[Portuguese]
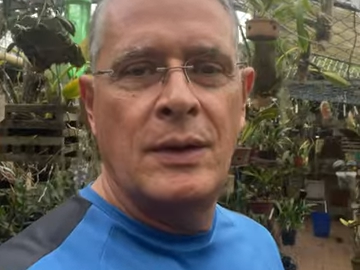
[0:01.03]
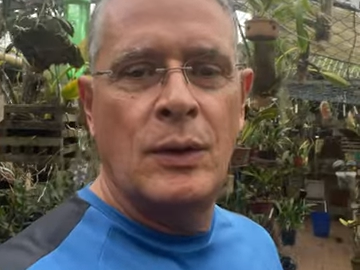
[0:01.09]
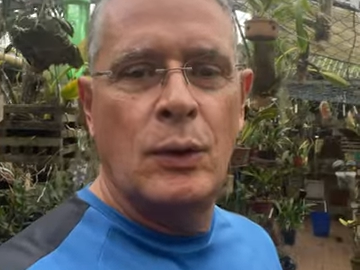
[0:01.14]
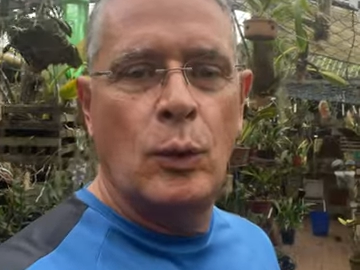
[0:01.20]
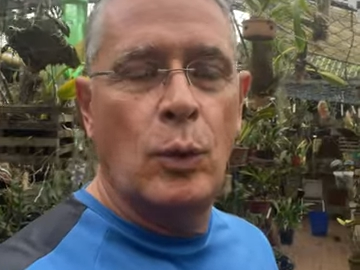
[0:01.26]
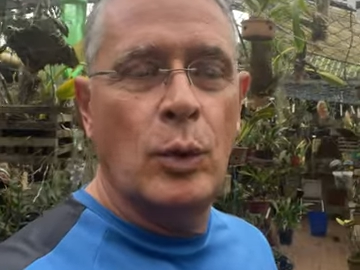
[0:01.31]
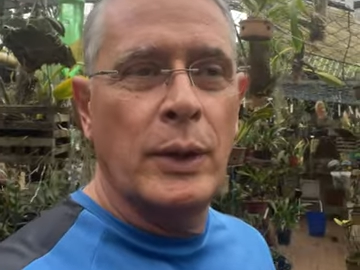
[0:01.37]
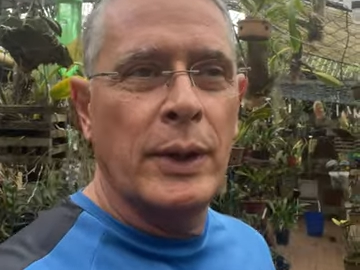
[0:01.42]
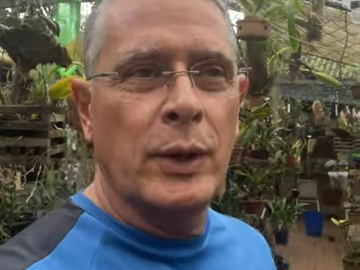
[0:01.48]

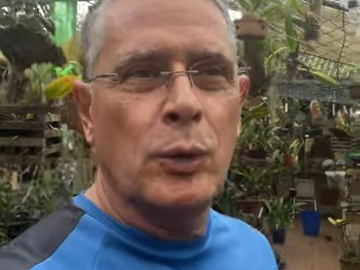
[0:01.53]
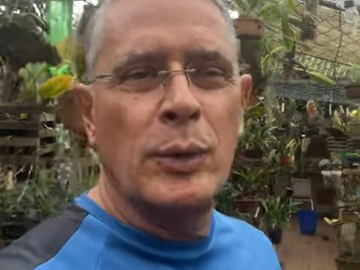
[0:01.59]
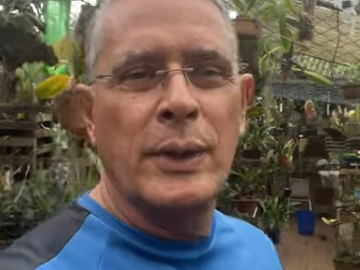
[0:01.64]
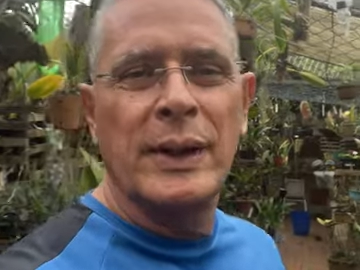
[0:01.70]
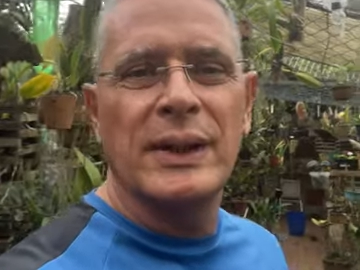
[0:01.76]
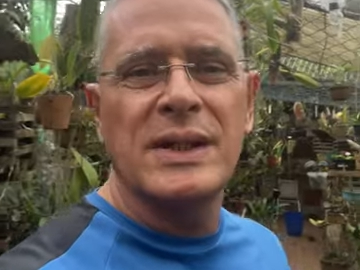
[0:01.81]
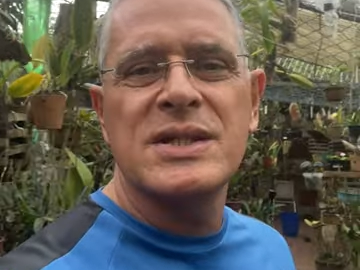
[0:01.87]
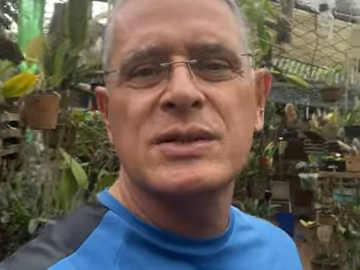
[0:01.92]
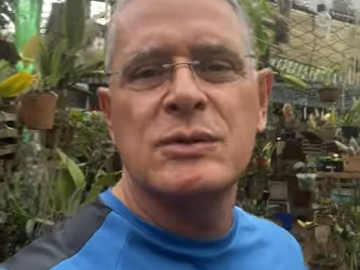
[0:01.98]
Olha, com
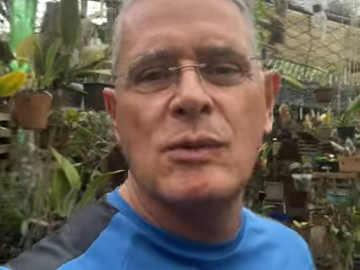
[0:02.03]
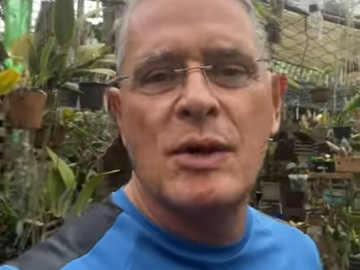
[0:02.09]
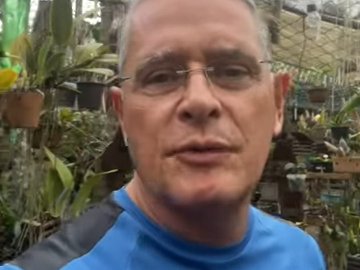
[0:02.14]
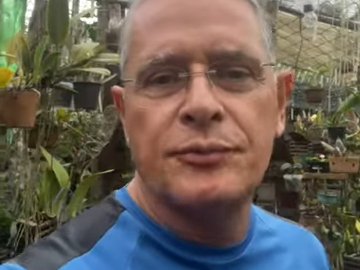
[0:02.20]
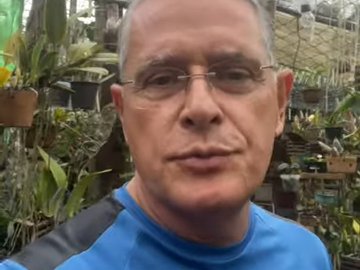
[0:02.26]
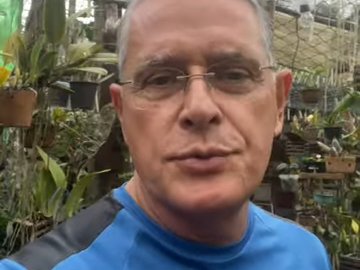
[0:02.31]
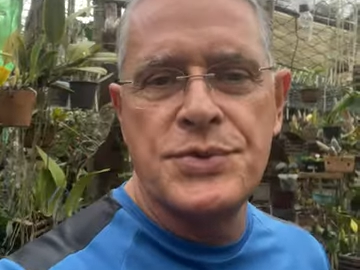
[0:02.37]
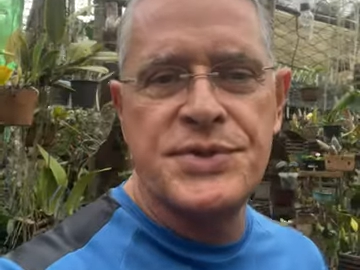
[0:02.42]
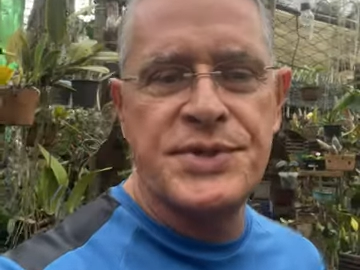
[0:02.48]
relação a
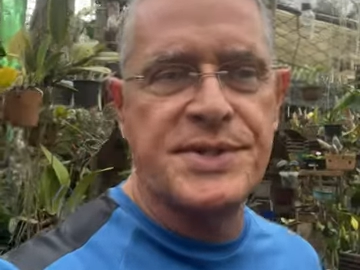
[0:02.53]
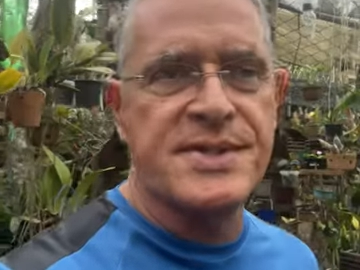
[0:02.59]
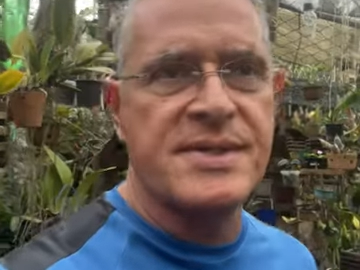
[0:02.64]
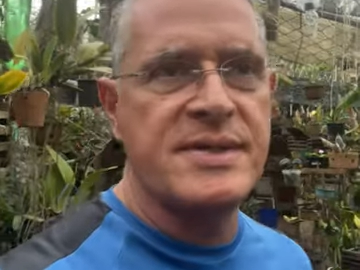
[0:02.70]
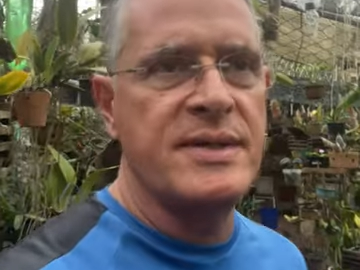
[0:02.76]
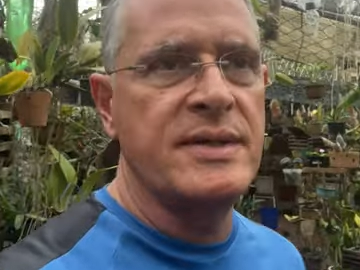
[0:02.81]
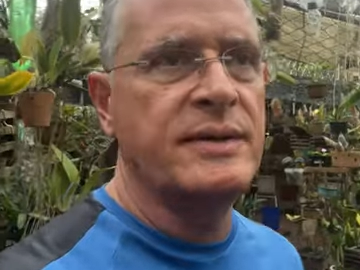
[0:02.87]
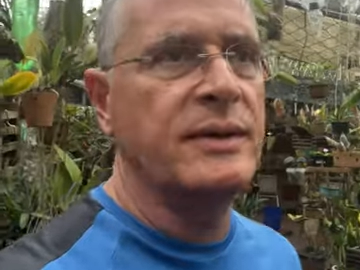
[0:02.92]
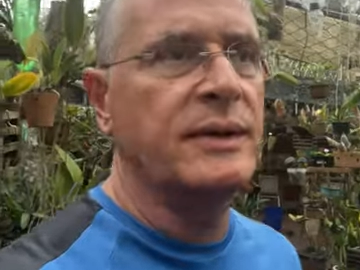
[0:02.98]

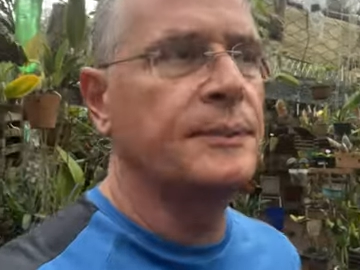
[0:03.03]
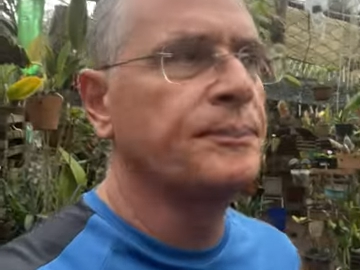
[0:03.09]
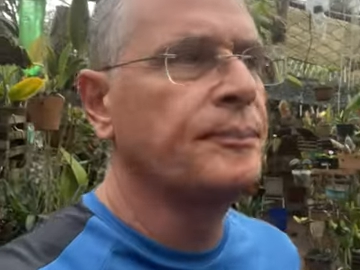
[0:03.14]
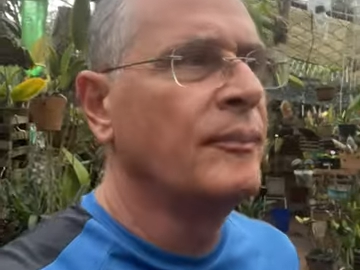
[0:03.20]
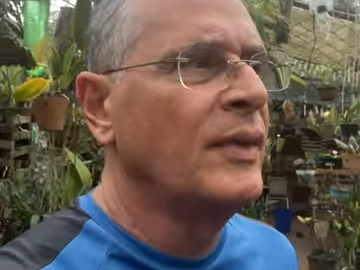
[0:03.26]
fungicida,